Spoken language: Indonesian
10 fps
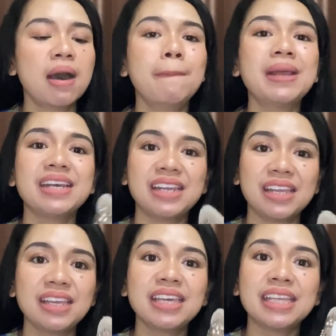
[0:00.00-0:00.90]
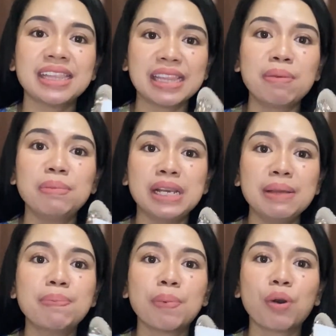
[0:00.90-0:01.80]
mending kita beli
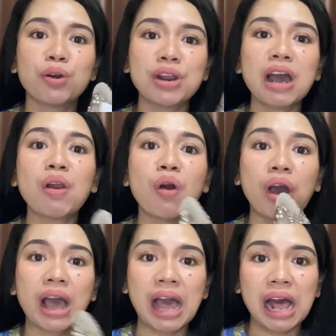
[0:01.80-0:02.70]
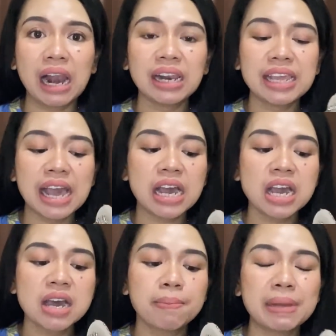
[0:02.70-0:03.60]
produk lokal yang
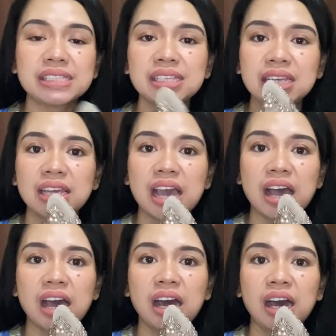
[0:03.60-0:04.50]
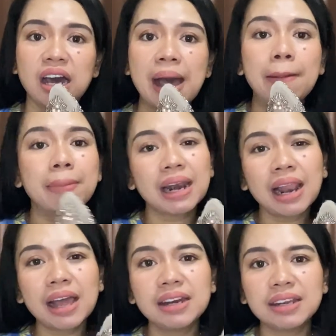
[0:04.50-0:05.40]
pasti uh, aman
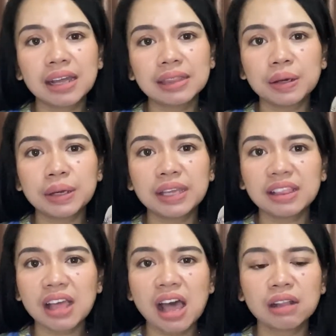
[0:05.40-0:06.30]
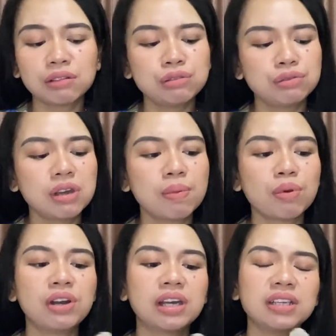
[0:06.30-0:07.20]
lah di kantong kita atau juga
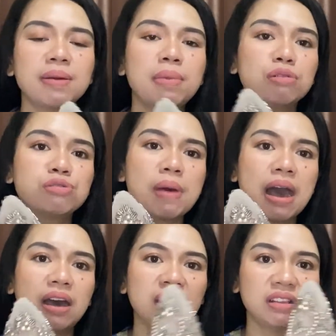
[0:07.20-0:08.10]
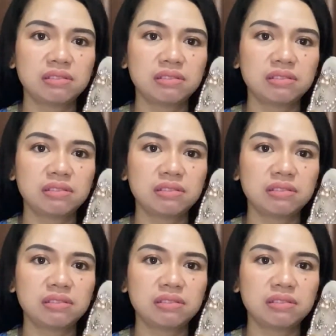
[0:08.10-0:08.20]
produknya bagus banget